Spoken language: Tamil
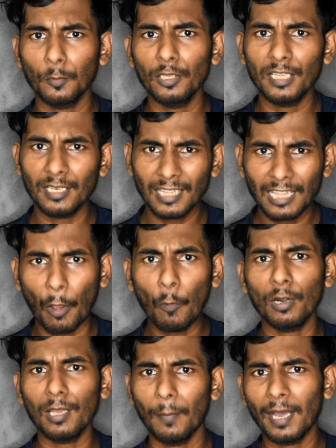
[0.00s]
பிடிக்கிறது அது
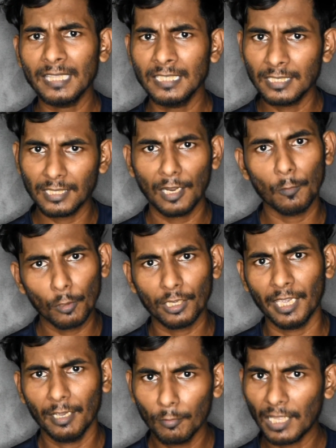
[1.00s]
அவங்கள பாதிக்குதுன்னா
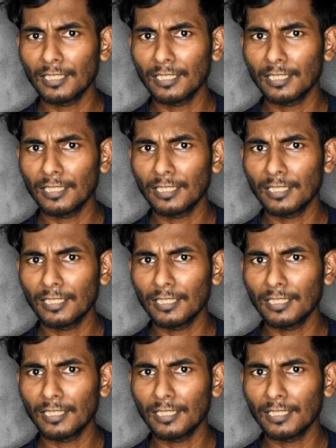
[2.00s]
ஓகே